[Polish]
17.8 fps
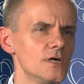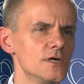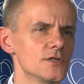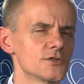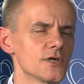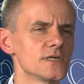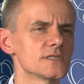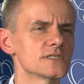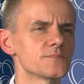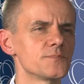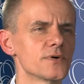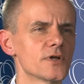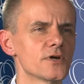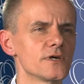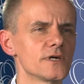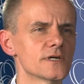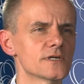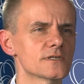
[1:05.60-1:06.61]
To jest
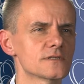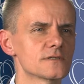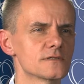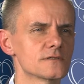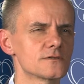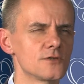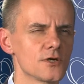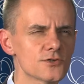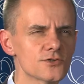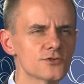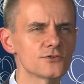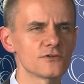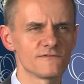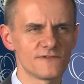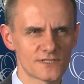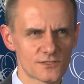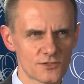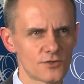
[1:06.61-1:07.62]
projekt dość
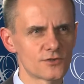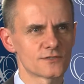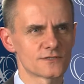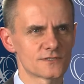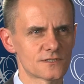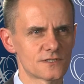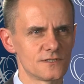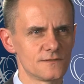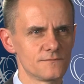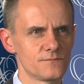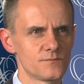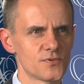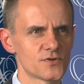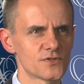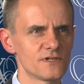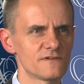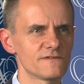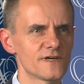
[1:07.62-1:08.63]
nowatorski,
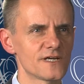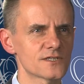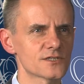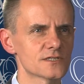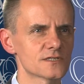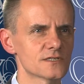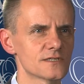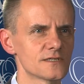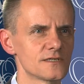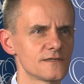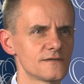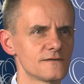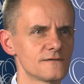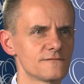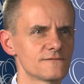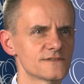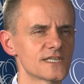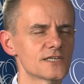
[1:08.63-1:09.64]
ponieważ y,
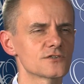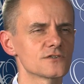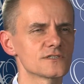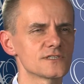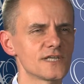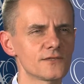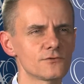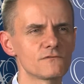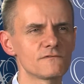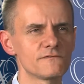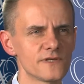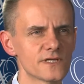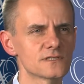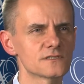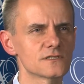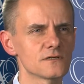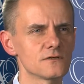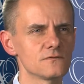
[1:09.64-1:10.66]
w zarządzaniu
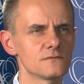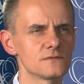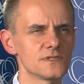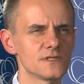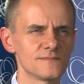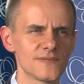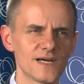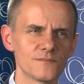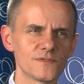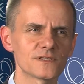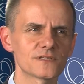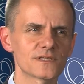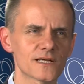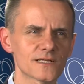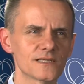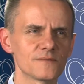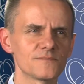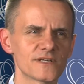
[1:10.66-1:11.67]
wiedzą nie mamy
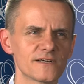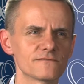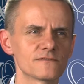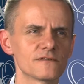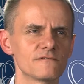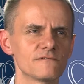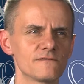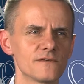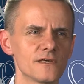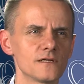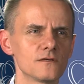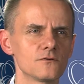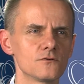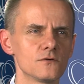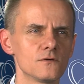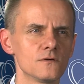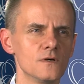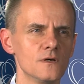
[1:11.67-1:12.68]
tak naprawdę
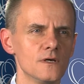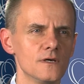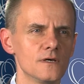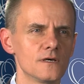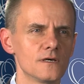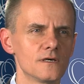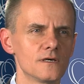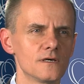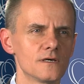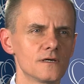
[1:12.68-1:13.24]
wielu y,